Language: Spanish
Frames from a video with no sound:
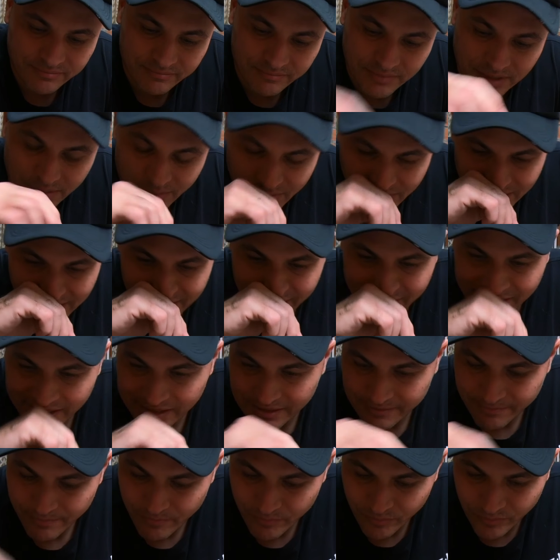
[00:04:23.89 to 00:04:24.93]
vamos a ver
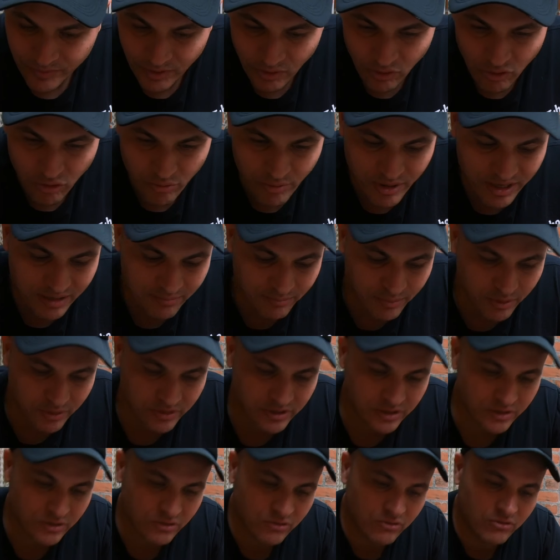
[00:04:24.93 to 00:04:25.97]
cómo es el
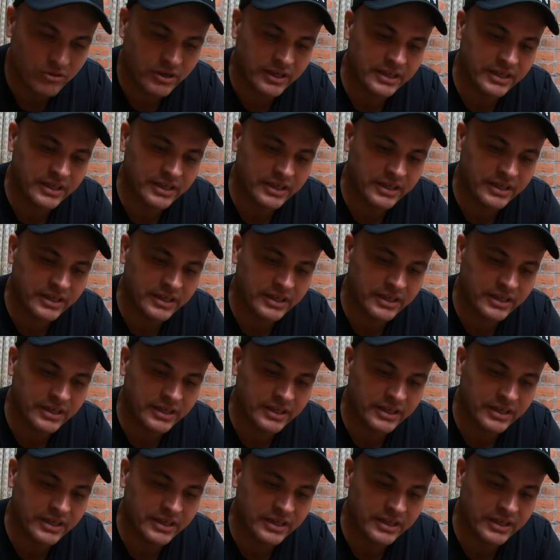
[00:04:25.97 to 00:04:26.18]
proceso con